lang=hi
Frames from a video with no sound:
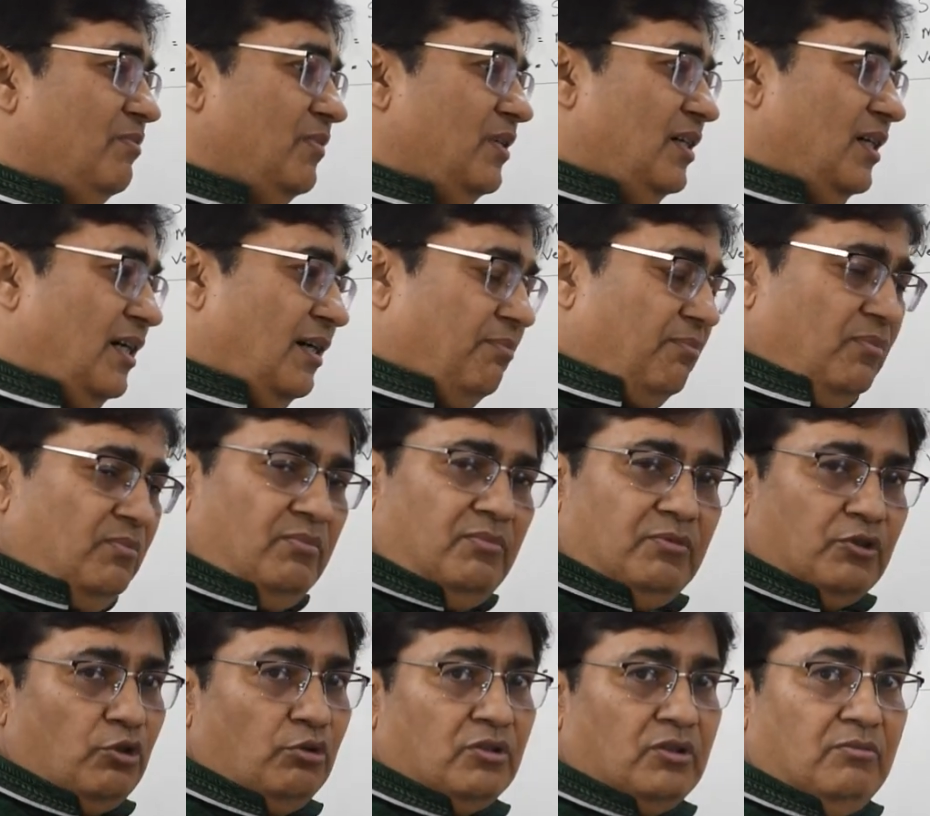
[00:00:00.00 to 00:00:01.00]
आ,
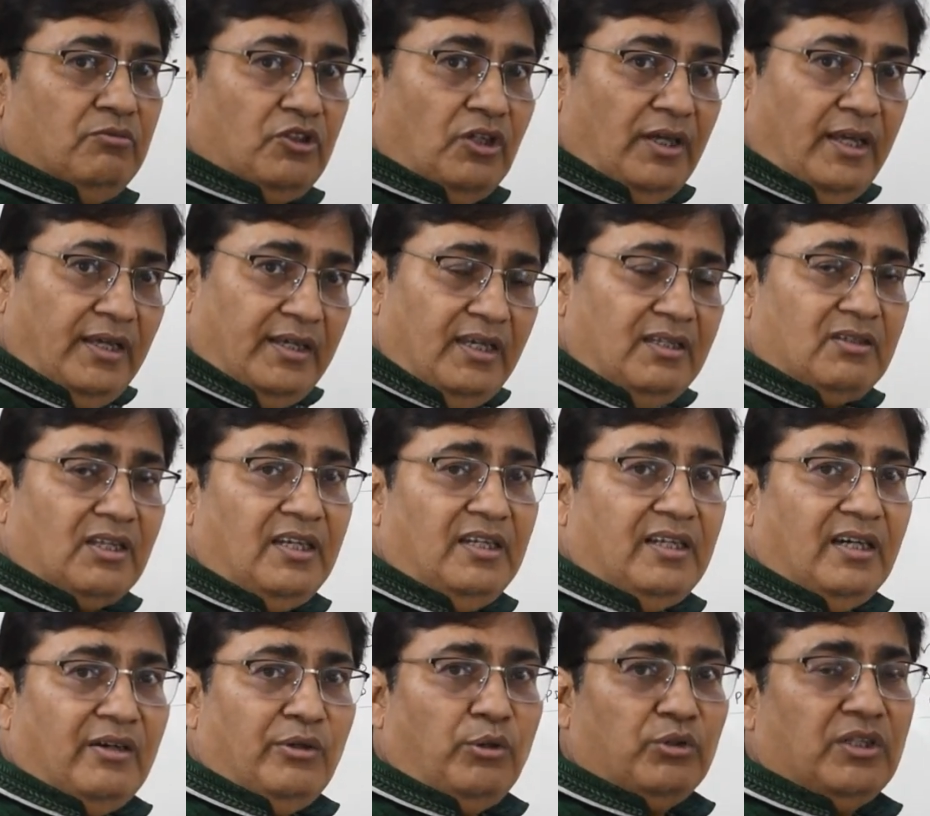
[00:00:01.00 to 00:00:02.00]
तो एक ही
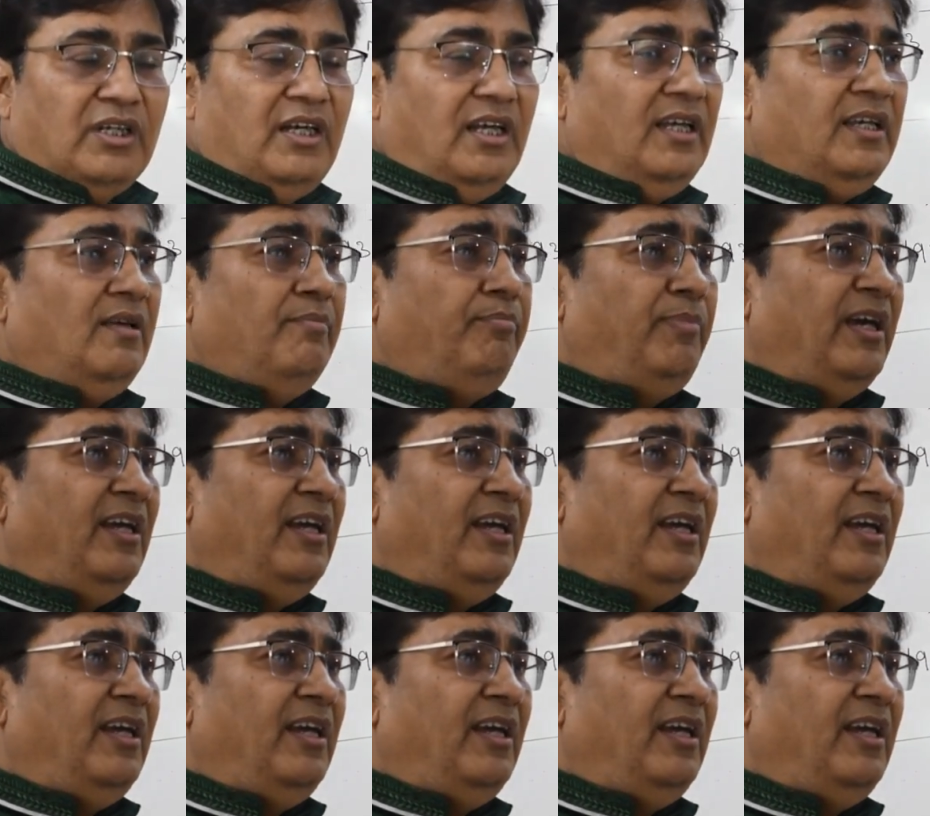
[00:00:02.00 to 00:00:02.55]
तरीका होता है कि